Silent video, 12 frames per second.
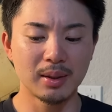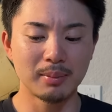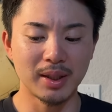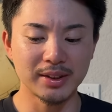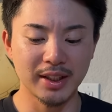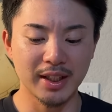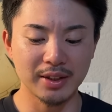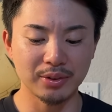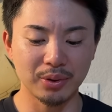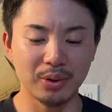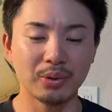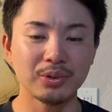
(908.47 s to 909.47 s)
まあ、
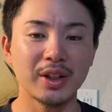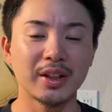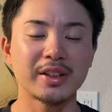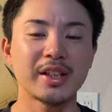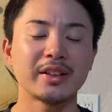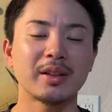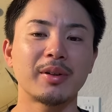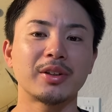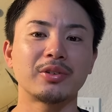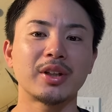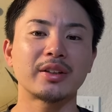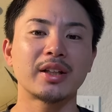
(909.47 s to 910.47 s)
セカンドの横抜けてセンター前
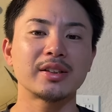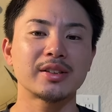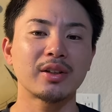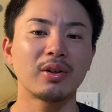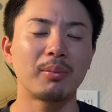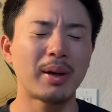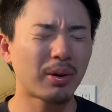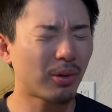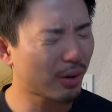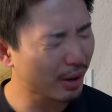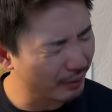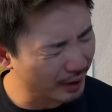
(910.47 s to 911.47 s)
ヒットになったんですけど、まあ、
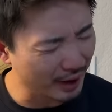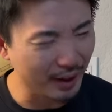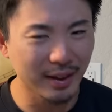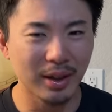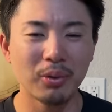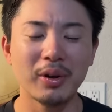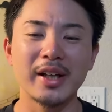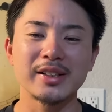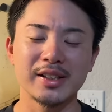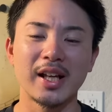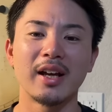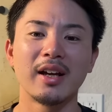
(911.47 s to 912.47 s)
これは結果オーライで
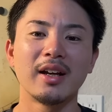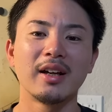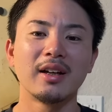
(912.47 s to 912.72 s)
すね。